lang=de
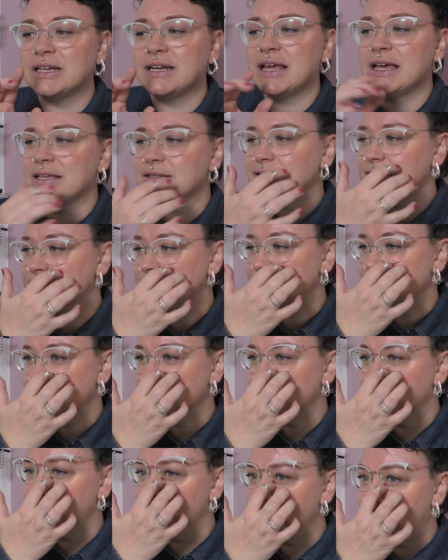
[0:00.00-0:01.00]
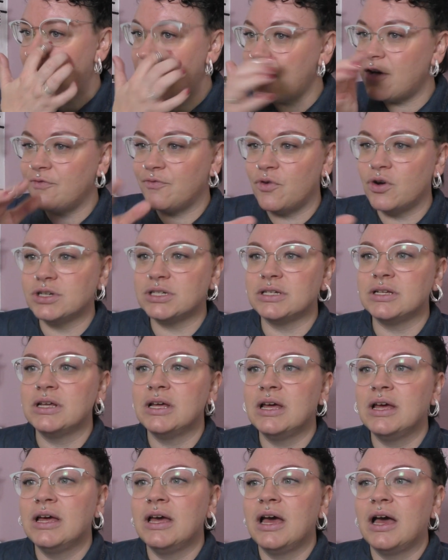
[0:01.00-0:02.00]
dann erst tatsächlich im Nachwort
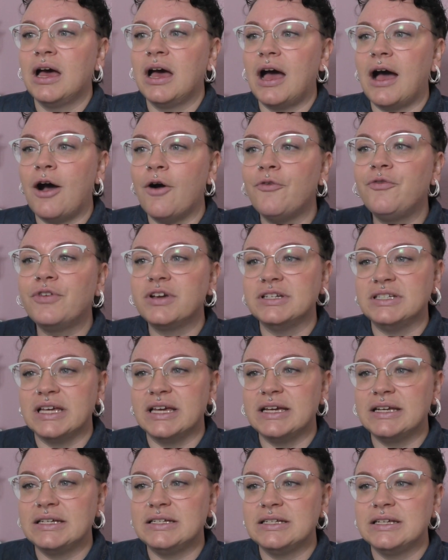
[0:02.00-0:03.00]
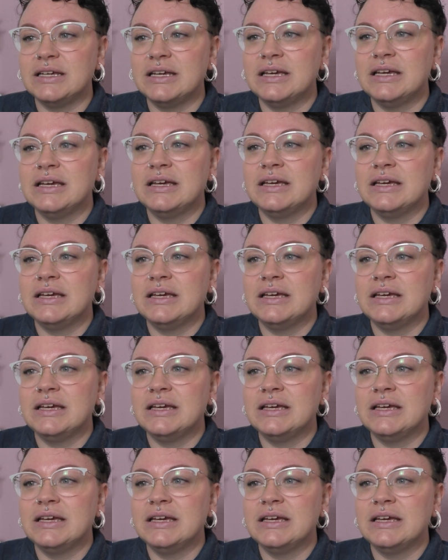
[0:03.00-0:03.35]
aufgedeckt,